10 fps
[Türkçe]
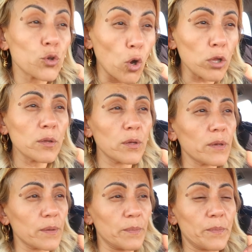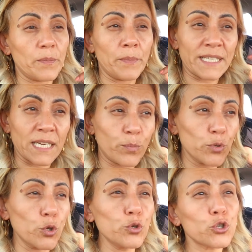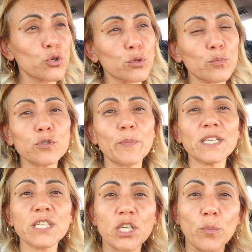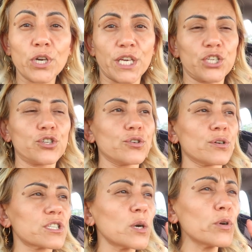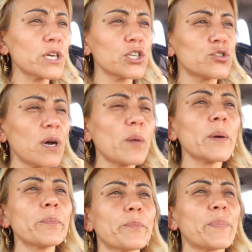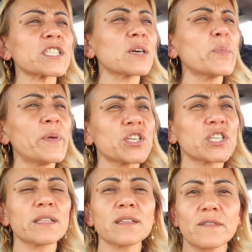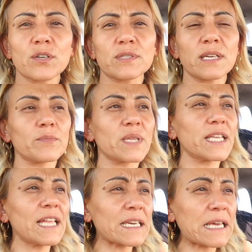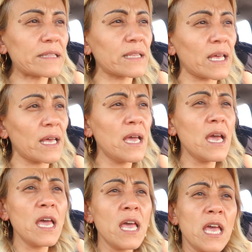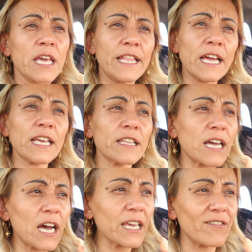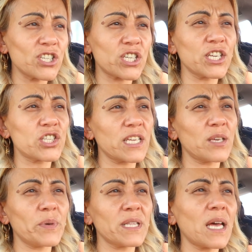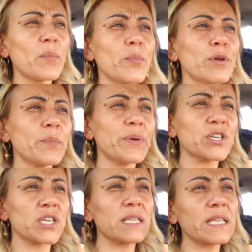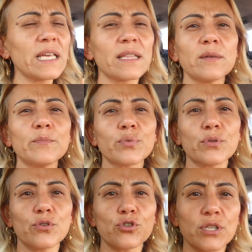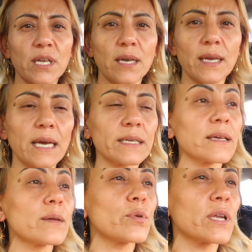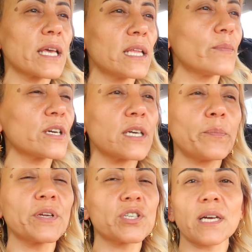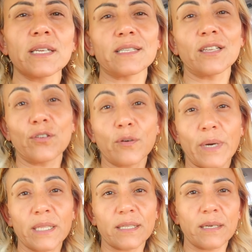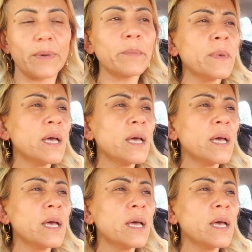Yol mesela bu dönüş yolumuz bence çabuk geçiyor. Çabuk geçiyor ama başka bir perişanlık var üzerimde. Giderken de giderken daha yavaş geçti gibiydi ama böyle perişan değildim bu dönüşte. Yani böyle kendimi acayip perişan hissediyorum anlatamam.